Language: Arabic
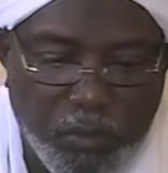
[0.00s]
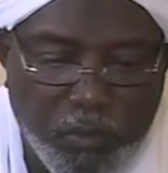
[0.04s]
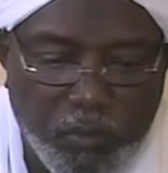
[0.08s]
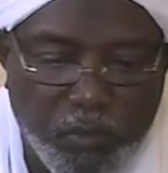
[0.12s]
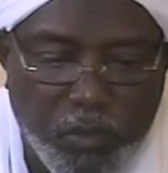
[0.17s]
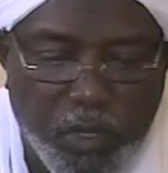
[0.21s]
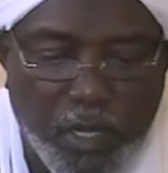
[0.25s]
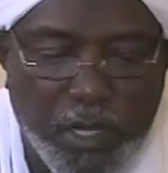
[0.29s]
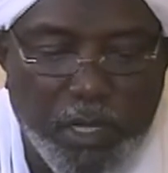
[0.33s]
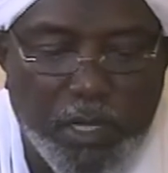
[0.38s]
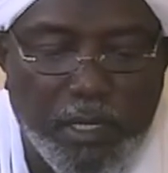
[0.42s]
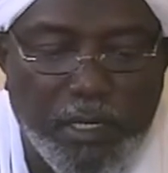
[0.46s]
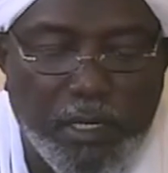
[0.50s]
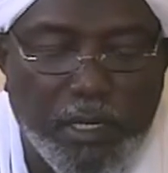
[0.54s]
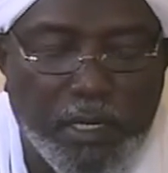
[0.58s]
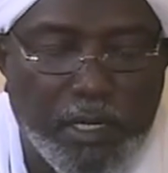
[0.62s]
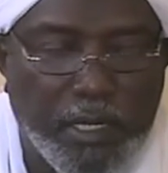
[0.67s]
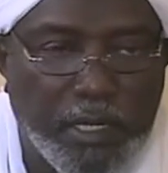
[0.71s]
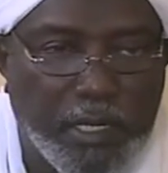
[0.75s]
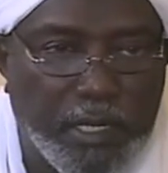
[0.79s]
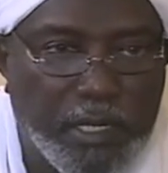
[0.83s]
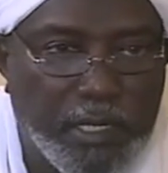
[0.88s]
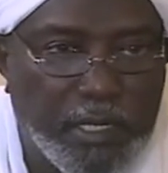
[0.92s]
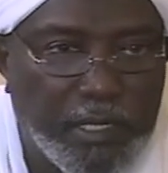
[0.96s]

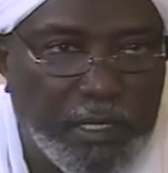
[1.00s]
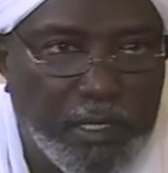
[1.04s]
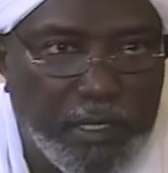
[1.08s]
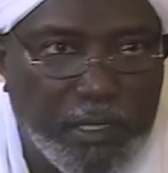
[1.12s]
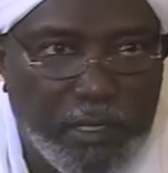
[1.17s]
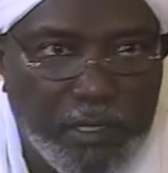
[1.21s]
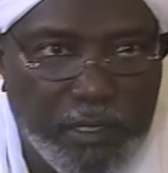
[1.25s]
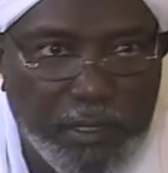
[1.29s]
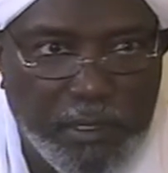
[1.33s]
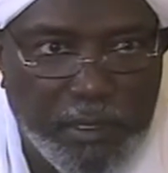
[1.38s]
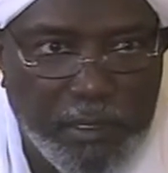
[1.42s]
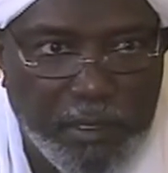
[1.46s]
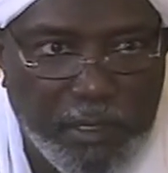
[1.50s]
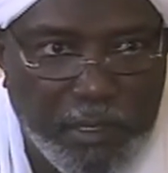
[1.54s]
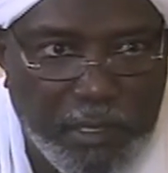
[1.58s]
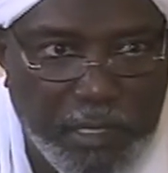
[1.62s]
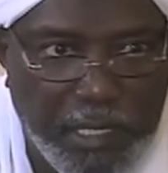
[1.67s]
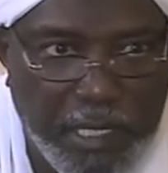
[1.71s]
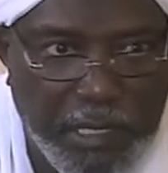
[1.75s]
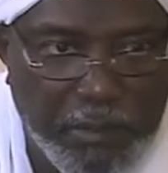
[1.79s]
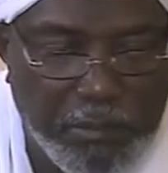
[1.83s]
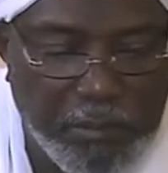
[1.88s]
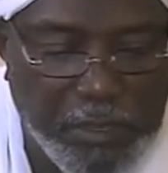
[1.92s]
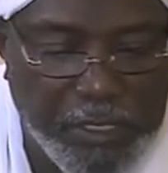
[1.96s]
وقرر
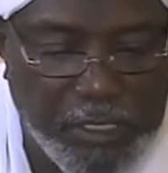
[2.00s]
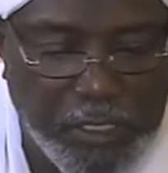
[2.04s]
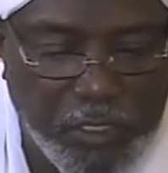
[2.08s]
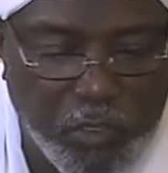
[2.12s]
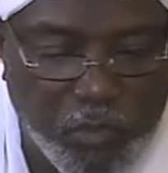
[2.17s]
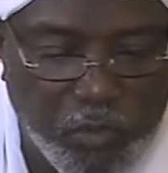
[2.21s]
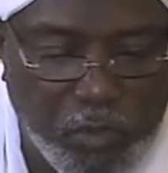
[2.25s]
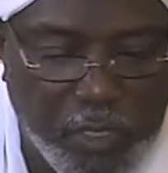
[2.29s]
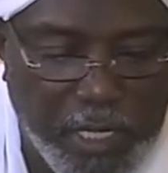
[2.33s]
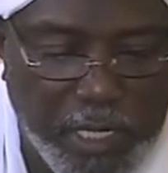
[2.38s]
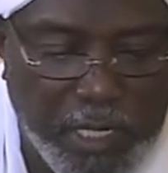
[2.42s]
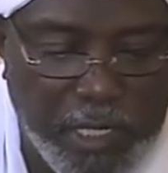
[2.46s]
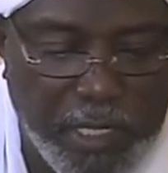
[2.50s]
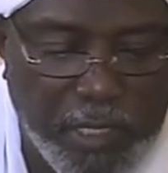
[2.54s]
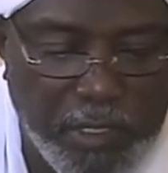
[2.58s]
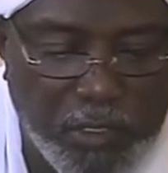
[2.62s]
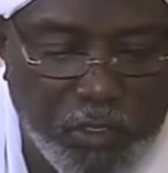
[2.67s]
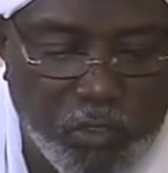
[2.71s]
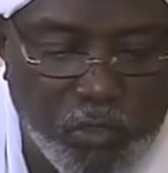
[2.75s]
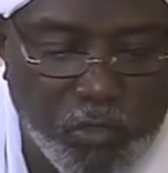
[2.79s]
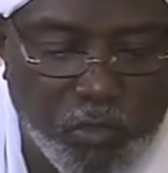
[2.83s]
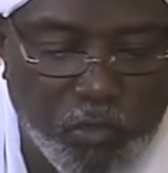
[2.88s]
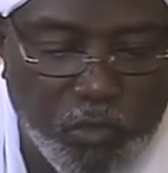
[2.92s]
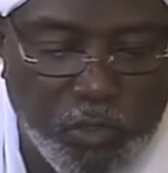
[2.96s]
المجلس الأعلى
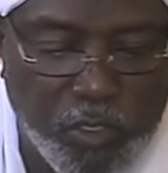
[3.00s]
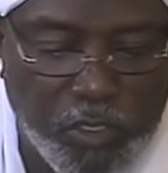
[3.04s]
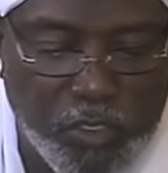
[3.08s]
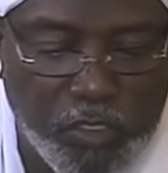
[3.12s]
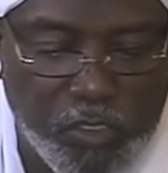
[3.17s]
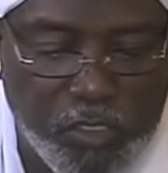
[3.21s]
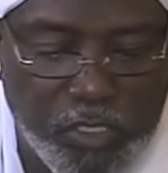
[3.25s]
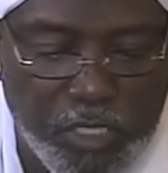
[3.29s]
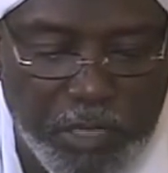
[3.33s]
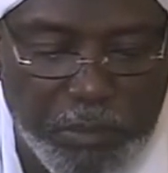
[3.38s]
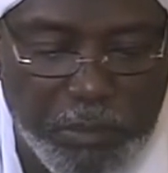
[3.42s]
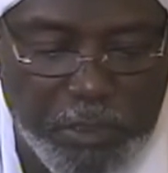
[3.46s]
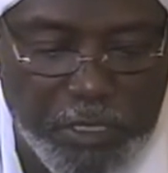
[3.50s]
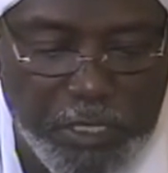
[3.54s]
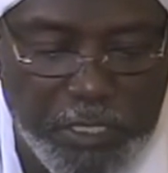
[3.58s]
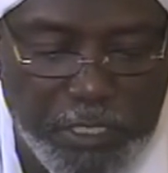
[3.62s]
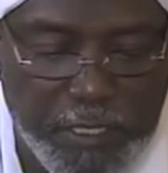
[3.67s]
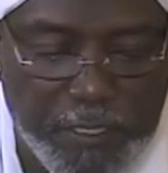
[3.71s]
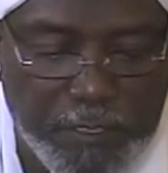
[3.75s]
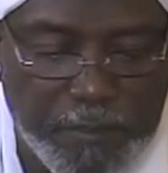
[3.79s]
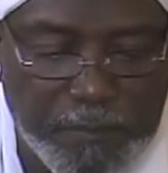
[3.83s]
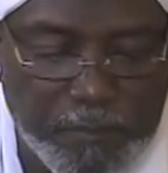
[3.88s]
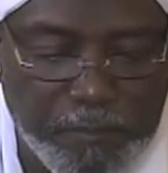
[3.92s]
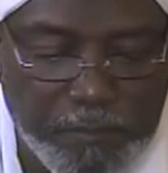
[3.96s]
للشؤون
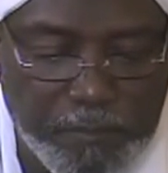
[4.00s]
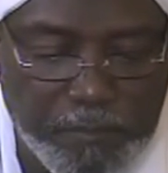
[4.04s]
الإسلامية